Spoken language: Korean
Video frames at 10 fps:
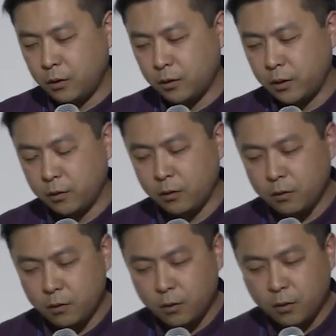그래서
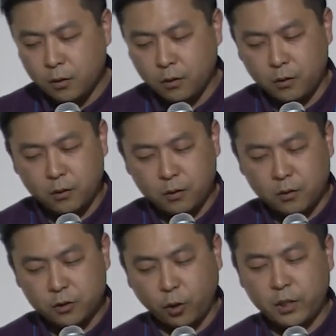어,
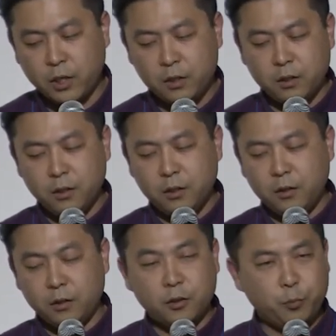저희가
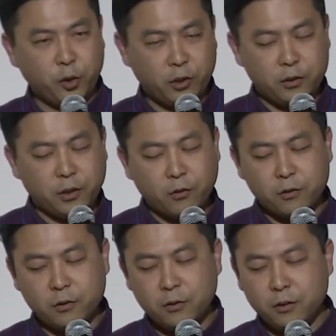뼈저리게 느낀
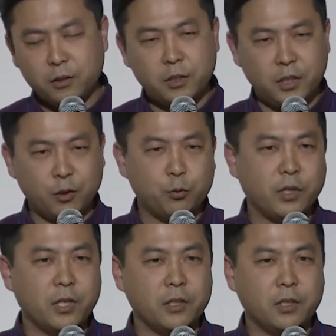거는 크기가 중요한
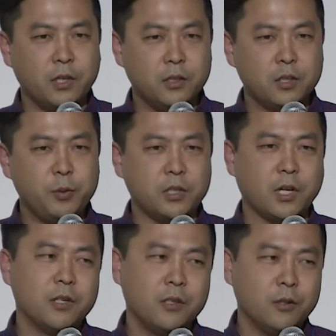게 아니라 스피드다.
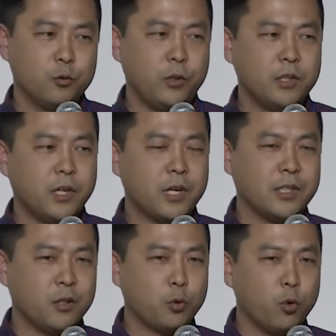우리한테
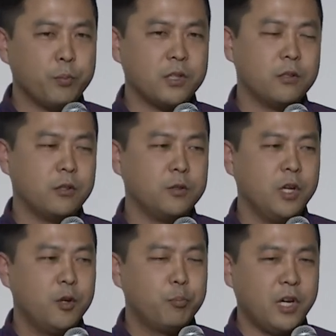가장 좋은 파트너는
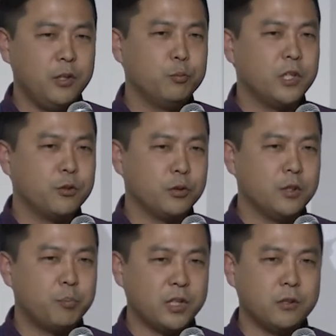빨리 움직일 수 있는
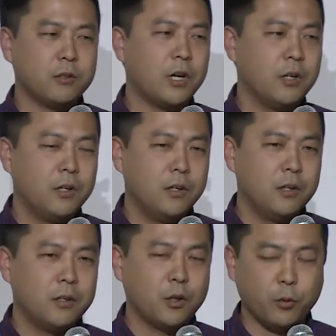
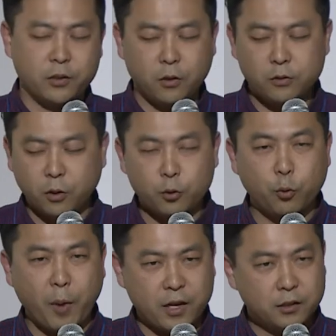파트너다라고 해서 저희도
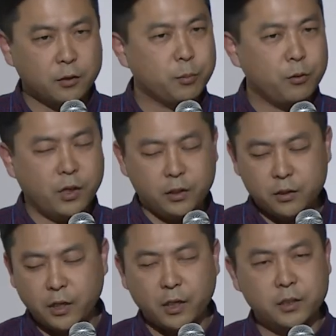많은 스타트업들과 일을
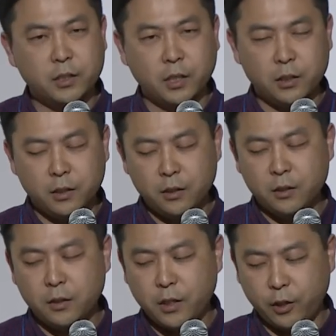하게
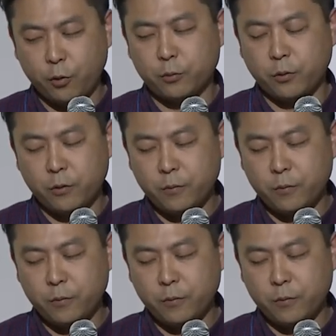시작하게 되었고요.